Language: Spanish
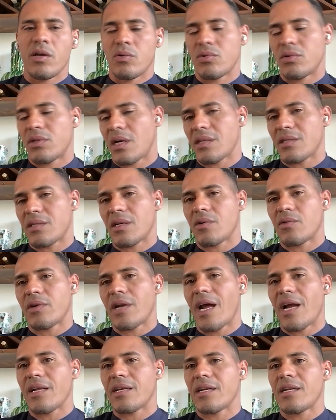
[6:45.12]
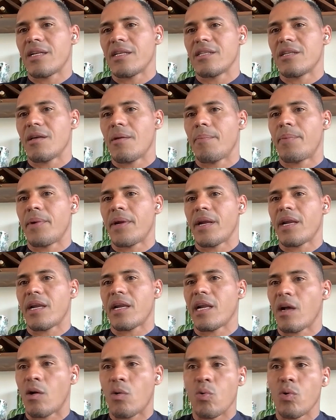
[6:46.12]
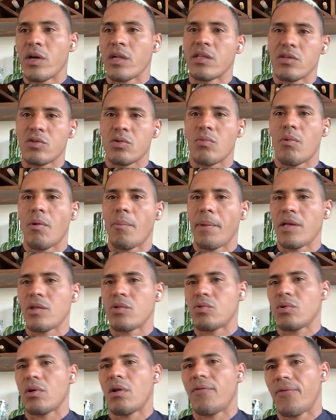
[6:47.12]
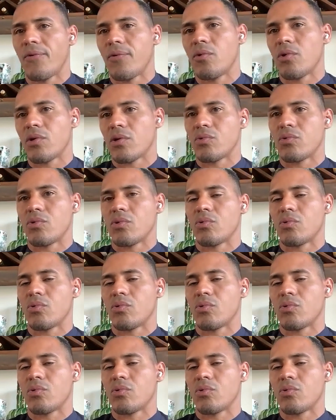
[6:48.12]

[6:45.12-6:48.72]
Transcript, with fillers: encontrarse con alguien y siempre recuerde su momento y el fútbol que